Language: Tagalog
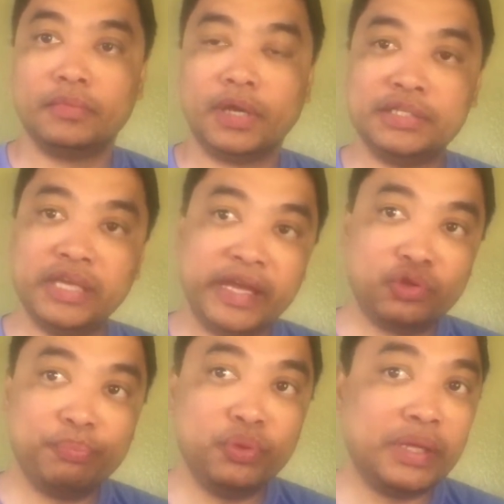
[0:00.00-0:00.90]
Kasi
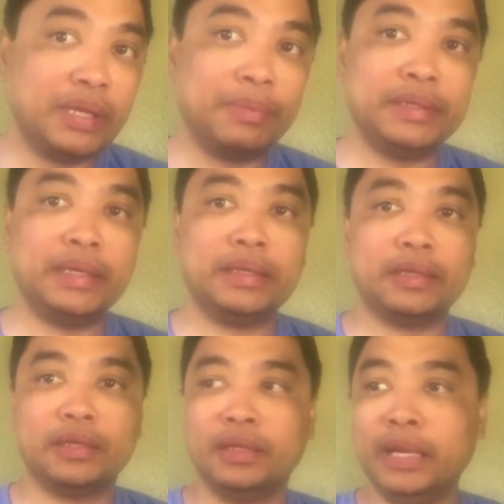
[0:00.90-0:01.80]
eto po na naman yan eh.
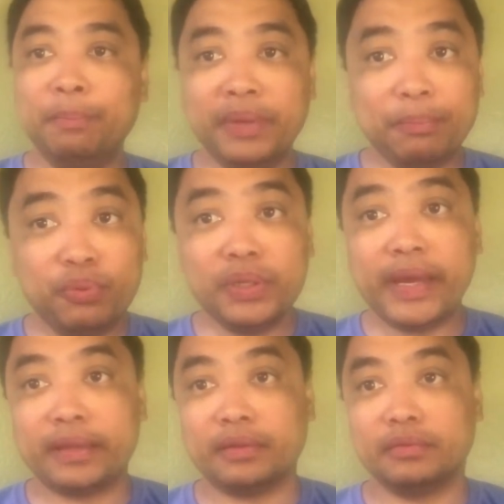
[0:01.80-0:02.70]
Libre po
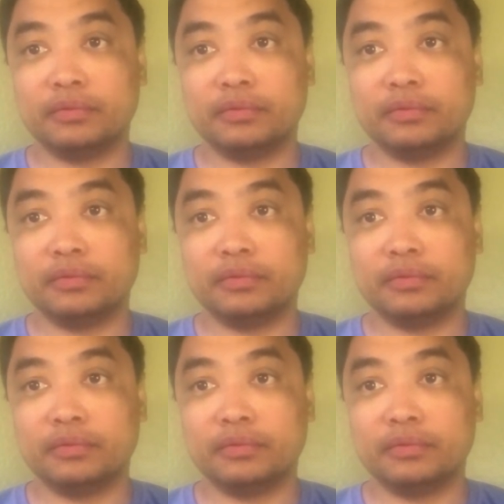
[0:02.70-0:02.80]
yan.